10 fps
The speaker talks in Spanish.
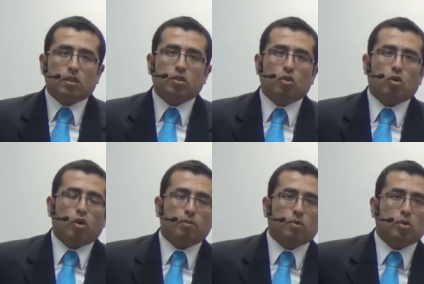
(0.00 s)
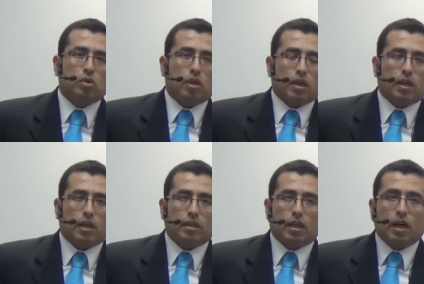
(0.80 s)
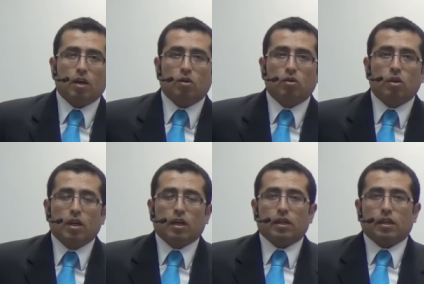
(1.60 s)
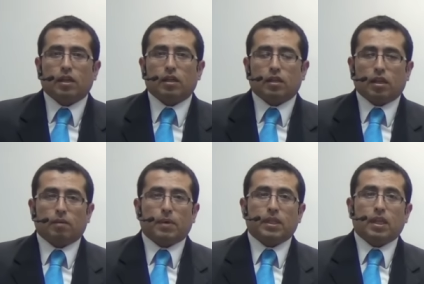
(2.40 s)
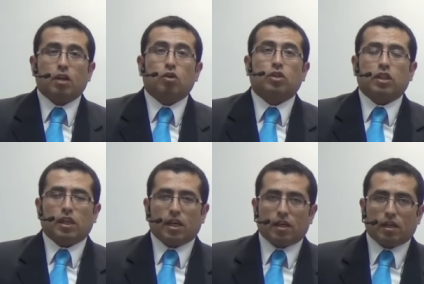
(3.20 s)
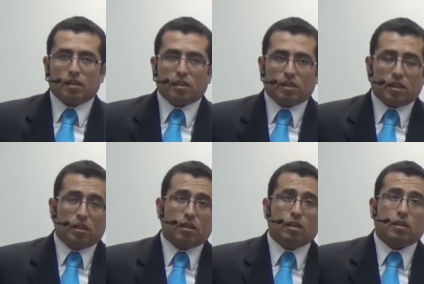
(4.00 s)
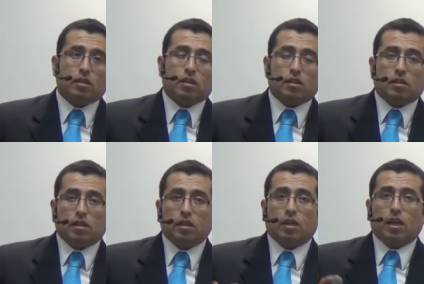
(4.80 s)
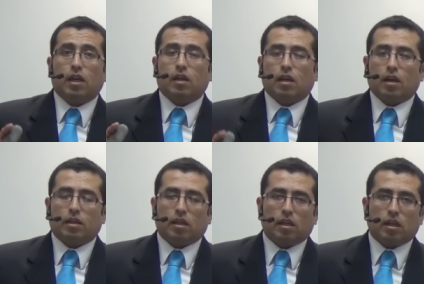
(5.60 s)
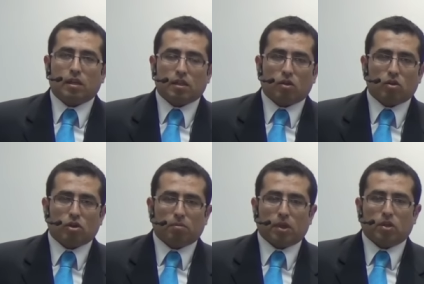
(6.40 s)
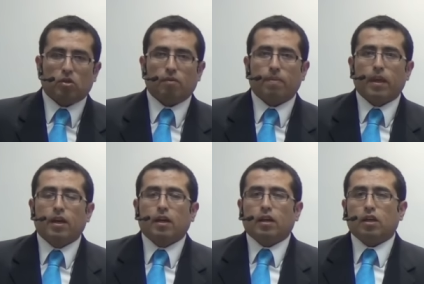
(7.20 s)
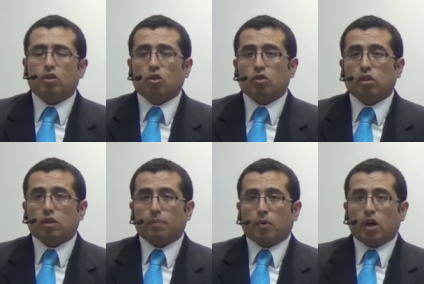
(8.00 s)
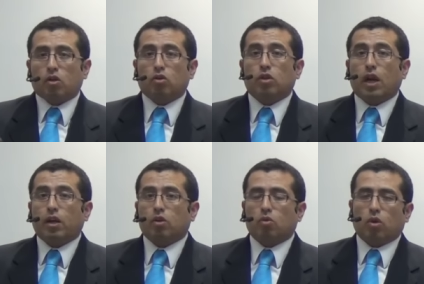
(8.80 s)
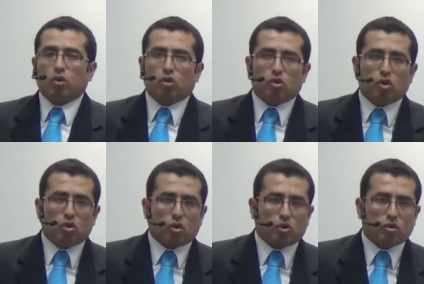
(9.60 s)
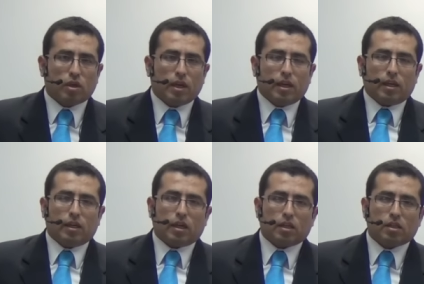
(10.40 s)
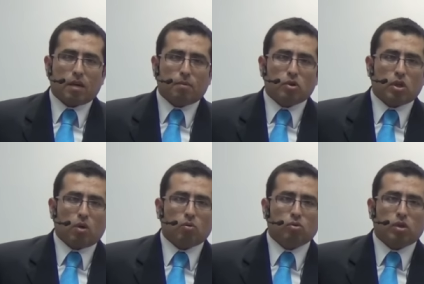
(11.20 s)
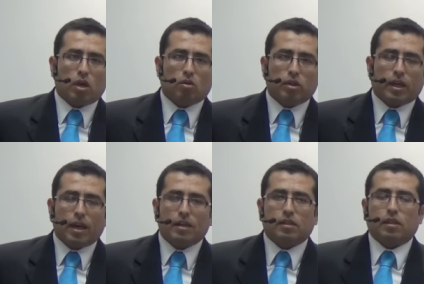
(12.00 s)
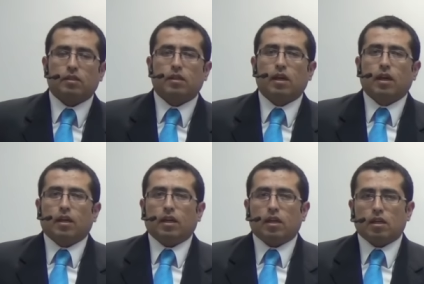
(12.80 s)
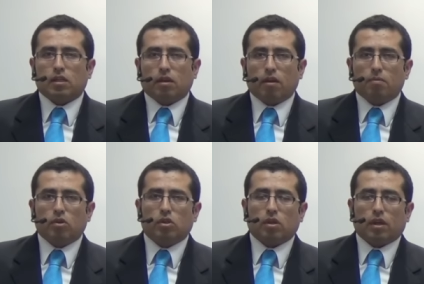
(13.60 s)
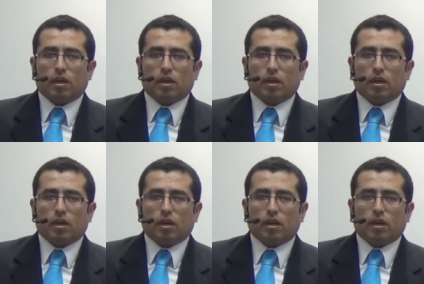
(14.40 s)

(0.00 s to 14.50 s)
sino lo hemos eh, generado eh, de manera cotidiana, sin, sin querer adquirir ese conocimiento. Entonces, por el contrario, cuando nosotros ingresamos a un salón de clases y recibimos